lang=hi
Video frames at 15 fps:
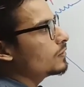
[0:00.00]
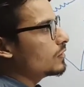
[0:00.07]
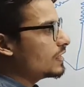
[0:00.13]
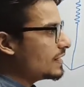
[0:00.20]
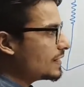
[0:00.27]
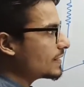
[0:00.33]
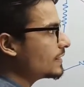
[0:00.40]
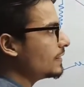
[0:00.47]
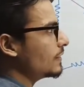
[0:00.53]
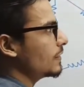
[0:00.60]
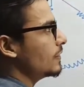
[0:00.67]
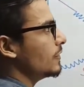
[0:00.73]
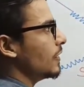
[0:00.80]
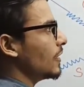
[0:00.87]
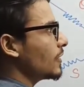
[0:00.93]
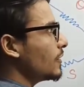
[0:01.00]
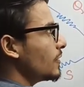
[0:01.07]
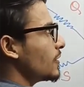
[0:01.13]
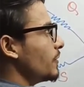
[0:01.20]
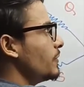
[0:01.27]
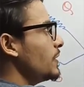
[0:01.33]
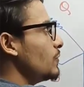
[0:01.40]
लेकिन अगर
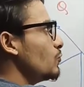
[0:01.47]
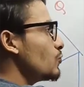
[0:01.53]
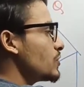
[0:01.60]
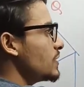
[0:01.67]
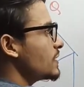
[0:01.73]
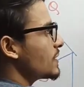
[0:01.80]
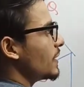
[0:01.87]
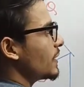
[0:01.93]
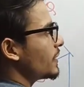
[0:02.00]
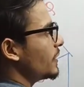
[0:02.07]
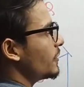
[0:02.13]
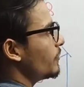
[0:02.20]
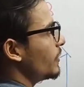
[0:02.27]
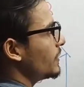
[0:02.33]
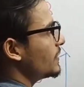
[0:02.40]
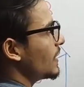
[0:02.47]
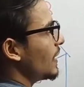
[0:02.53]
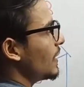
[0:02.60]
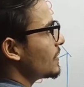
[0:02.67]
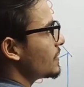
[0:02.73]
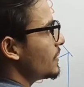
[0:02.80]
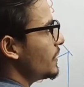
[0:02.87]
कभी उसी सर्किट में
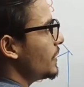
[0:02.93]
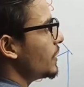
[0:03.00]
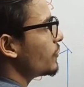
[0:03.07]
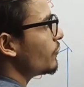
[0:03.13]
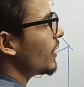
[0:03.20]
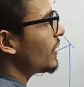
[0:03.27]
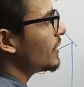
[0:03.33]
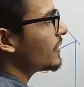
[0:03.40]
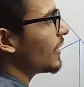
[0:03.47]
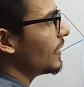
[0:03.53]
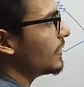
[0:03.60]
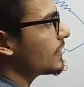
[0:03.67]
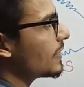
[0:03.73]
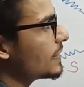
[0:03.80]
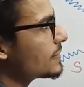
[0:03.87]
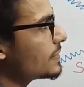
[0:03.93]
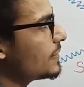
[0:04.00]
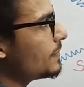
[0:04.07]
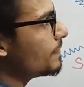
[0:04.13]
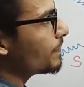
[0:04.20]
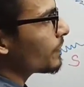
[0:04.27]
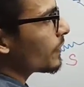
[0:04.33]
यहाँ से एक वायर निकाले कैसे